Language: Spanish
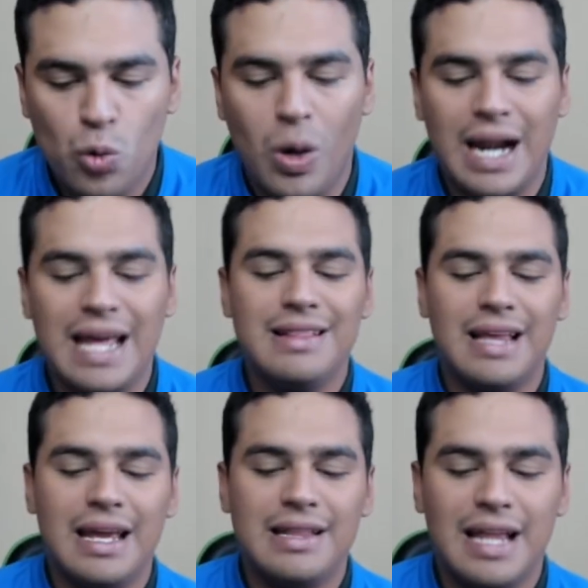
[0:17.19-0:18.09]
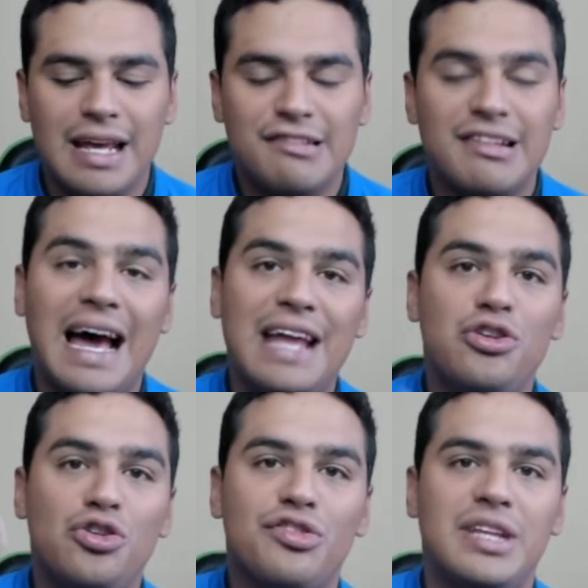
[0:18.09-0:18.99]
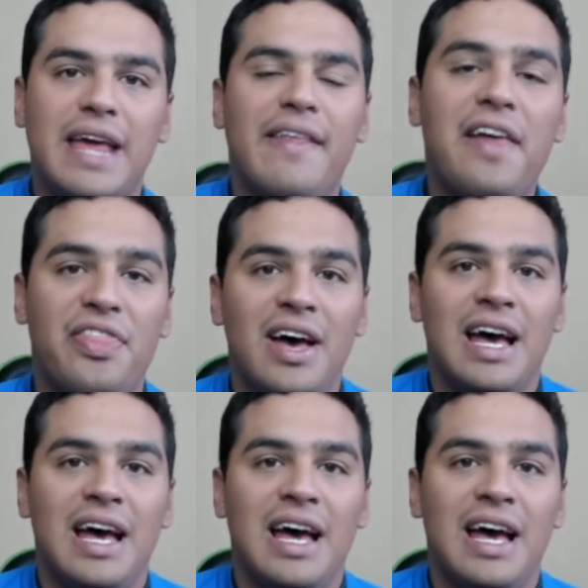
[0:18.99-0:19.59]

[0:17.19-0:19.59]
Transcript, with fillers: 43 años de edad.